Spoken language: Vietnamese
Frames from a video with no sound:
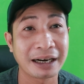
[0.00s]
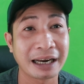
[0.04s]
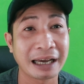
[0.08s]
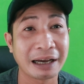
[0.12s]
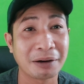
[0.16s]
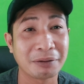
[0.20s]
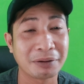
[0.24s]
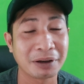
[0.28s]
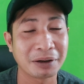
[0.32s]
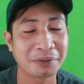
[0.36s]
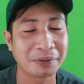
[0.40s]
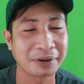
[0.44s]

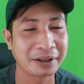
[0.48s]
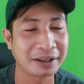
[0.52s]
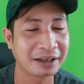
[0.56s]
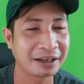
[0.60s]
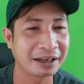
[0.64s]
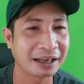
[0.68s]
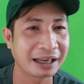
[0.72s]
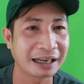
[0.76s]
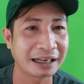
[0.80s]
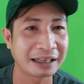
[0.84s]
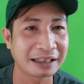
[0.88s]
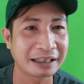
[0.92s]
rau đó, phi
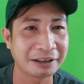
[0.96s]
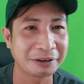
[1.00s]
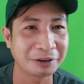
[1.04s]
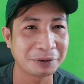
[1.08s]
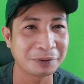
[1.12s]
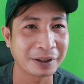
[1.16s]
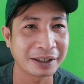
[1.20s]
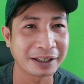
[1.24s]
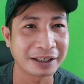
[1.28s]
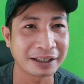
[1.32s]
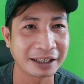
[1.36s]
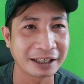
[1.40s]
thịnh ăn vậy đó
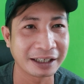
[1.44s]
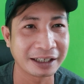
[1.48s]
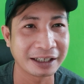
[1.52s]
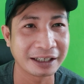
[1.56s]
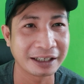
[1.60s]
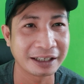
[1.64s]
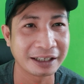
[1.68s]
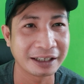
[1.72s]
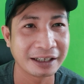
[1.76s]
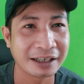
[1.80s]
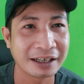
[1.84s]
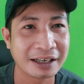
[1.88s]
quý vị,
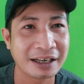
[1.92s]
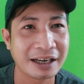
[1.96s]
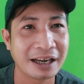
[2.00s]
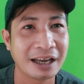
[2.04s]
thì